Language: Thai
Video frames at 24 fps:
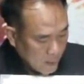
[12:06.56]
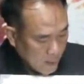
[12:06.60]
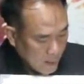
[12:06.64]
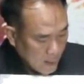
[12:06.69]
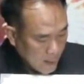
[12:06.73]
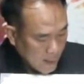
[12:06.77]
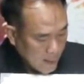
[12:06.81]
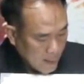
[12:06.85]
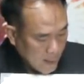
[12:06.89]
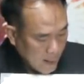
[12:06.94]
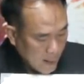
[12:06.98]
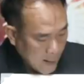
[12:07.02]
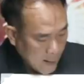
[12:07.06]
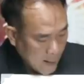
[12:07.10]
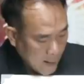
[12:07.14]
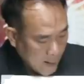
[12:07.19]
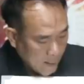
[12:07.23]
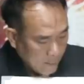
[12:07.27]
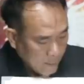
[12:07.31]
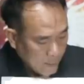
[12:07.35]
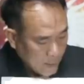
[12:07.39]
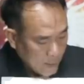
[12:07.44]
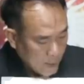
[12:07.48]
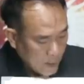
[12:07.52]
ลัคนารา
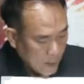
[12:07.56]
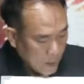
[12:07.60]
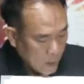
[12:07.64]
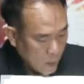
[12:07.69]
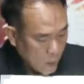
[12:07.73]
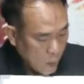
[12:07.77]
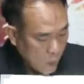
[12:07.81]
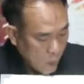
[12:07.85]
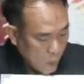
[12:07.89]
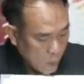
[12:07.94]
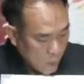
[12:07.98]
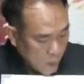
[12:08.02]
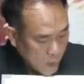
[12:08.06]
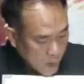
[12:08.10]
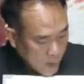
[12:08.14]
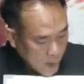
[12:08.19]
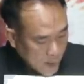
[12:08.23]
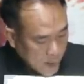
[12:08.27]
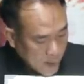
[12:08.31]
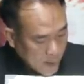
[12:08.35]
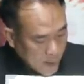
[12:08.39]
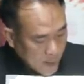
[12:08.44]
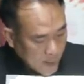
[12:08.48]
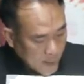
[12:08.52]
ศีธนู
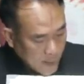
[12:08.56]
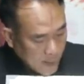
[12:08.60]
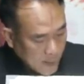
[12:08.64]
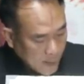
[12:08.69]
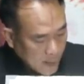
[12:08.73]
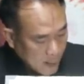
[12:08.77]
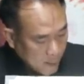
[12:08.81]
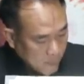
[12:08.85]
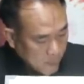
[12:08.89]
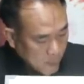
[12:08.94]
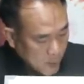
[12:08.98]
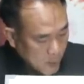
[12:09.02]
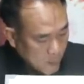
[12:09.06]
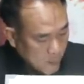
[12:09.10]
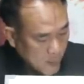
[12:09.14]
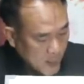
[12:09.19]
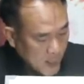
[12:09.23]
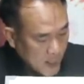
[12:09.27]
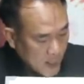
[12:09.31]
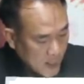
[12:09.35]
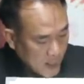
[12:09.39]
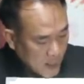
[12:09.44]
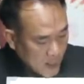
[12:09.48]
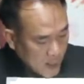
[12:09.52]
นะครับก็มี